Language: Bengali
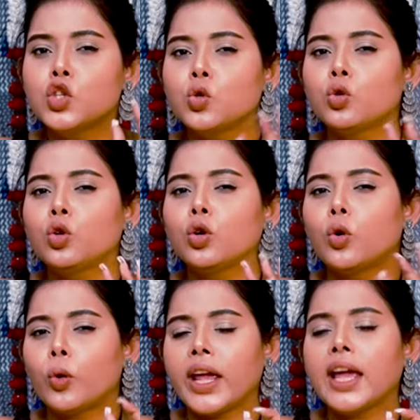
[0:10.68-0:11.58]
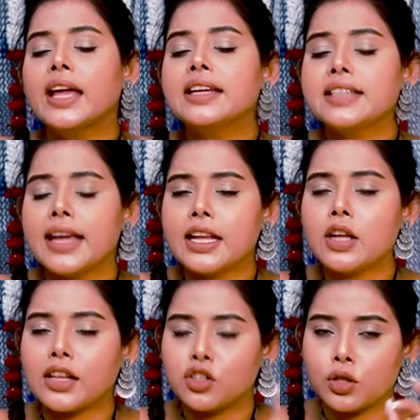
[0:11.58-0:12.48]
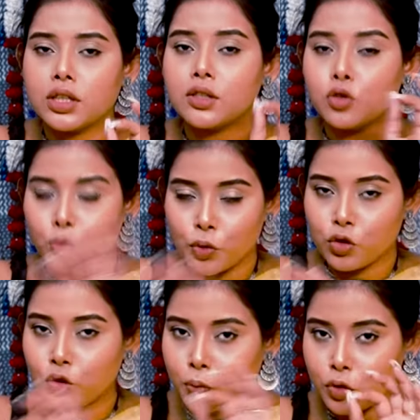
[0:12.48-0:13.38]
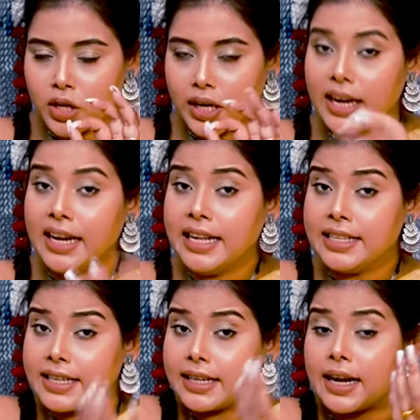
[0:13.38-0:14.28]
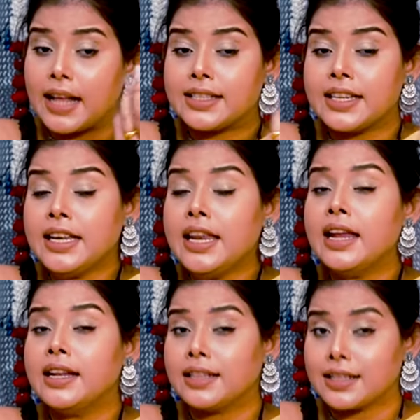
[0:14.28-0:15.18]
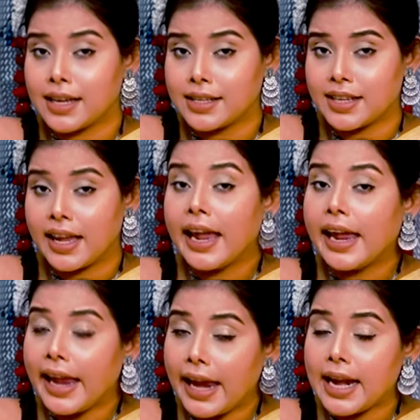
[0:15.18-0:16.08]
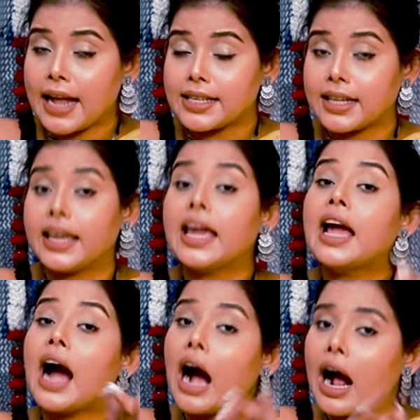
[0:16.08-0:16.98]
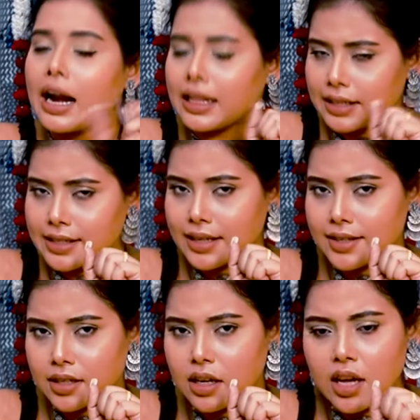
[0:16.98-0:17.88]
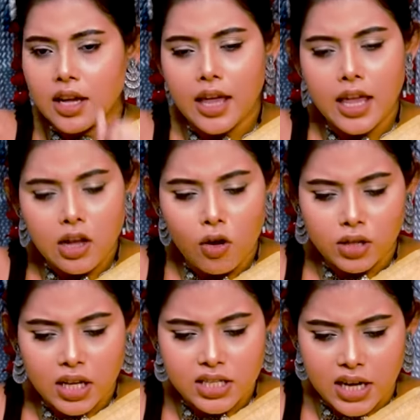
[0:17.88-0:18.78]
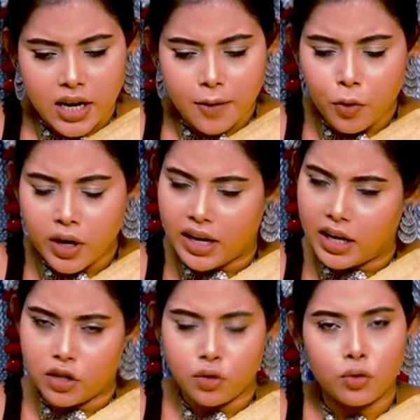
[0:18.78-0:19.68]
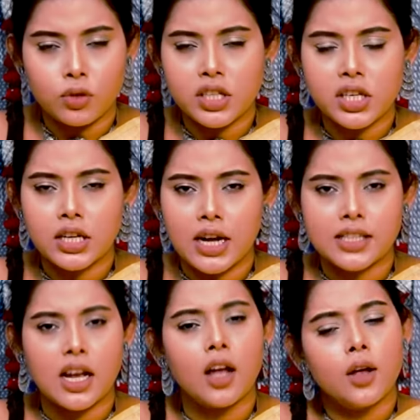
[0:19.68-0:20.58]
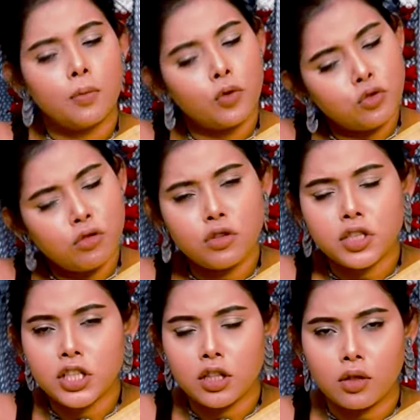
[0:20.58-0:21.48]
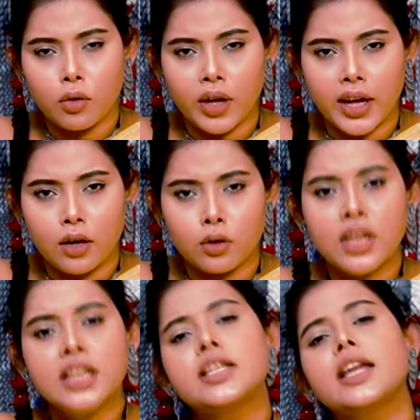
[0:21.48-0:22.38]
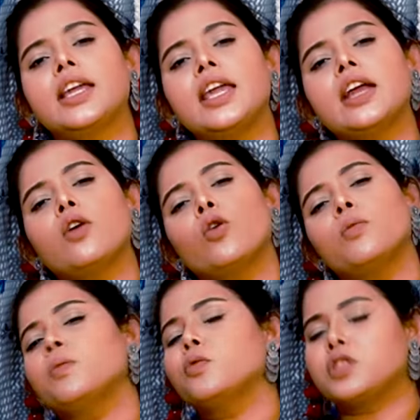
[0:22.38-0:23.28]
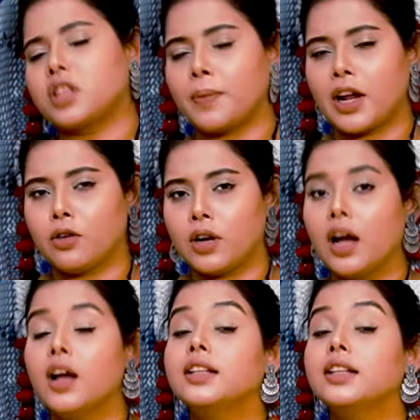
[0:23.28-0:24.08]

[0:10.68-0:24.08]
যুদ্ধ করে সেই রাজ্যের সমস্ত প্রজাকে নিজের রাজ্যে নিয়ে নিতে চাইছে এই রাজাকে হারাতে চাইছে এই কথা জানার পরে এই ছোট দেশের রাজা প্রচণ্ড চিন্তিত হয়ে গেল সে কি করব বুঝতে পারল না